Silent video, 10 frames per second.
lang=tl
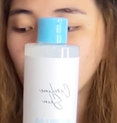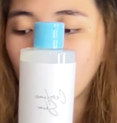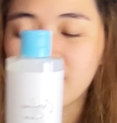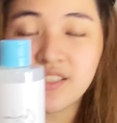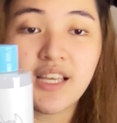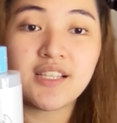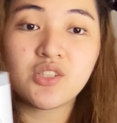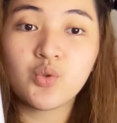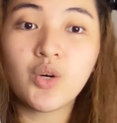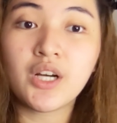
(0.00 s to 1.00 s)
yung cost niya
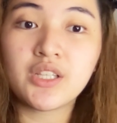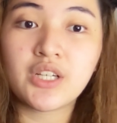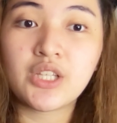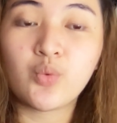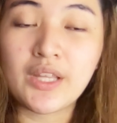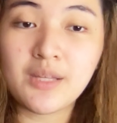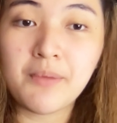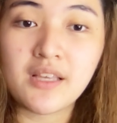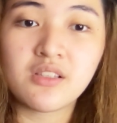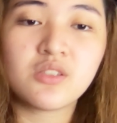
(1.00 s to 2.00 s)
is 220
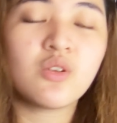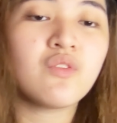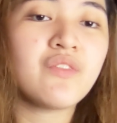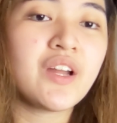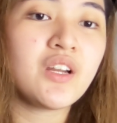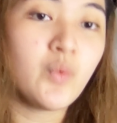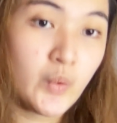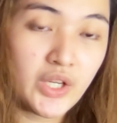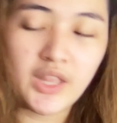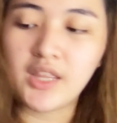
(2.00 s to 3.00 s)
pesos, so very
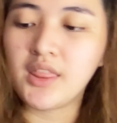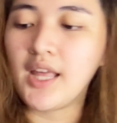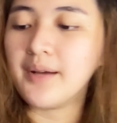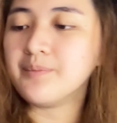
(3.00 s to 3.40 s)
worth it na.